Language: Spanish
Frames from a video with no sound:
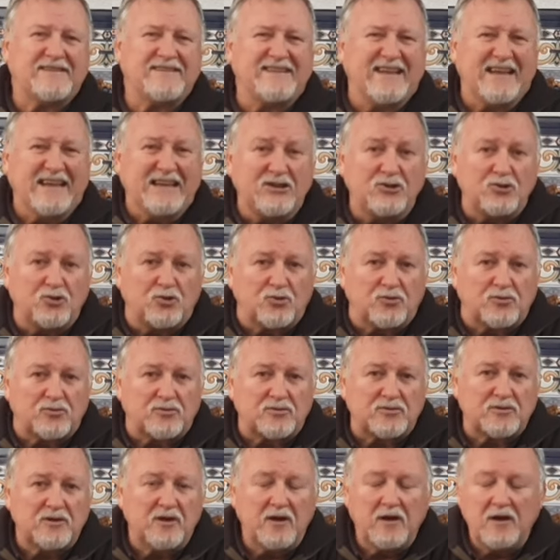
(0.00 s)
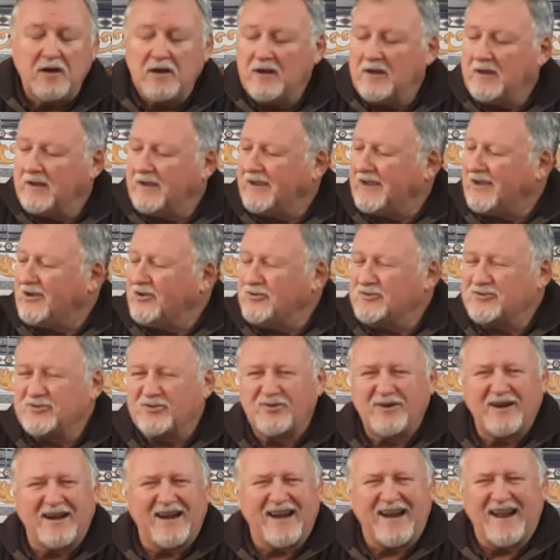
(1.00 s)
tintos, que no
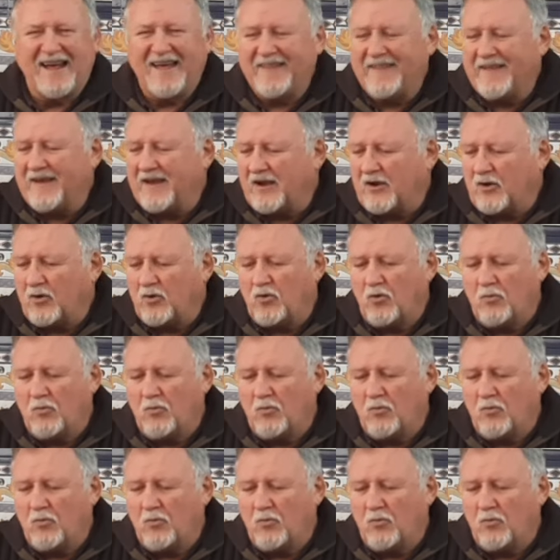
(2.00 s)
son nada